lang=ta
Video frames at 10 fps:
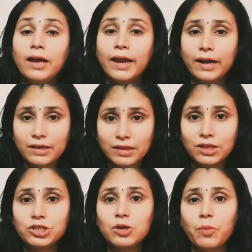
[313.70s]
எனக்கு
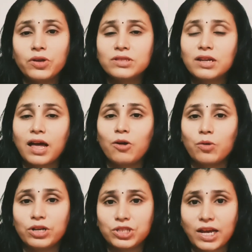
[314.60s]
தெரிஞ்ச பாயிண்ட்ஸை நான்
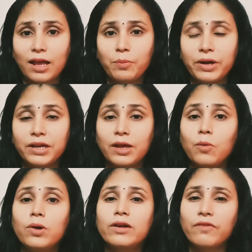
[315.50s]
உங்களுக்கு ஷேர்
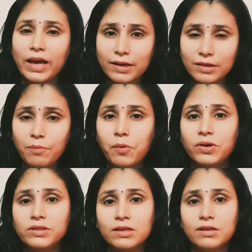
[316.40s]
பண்ணிட்டேன் உங்களுக்கு வேறு ஏதாவது
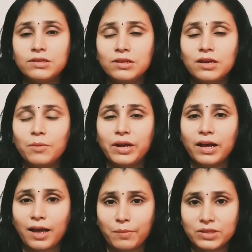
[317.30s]
பாயிண்ட்ஸ் தெரிஞ்சது
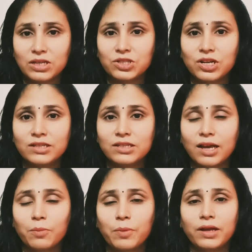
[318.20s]
அப்படின்னா கமெண்ட் செக்ஷனில்
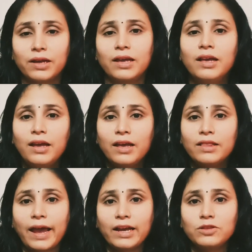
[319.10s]
ஷேர் பண்ணுங்கள்
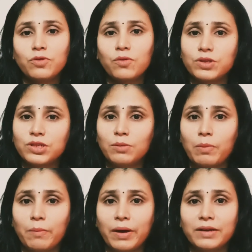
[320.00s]
தேங்க்ஸ் ஃபார்
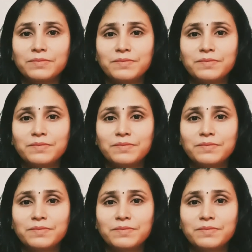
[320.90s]
வாட்சிங் பபாய்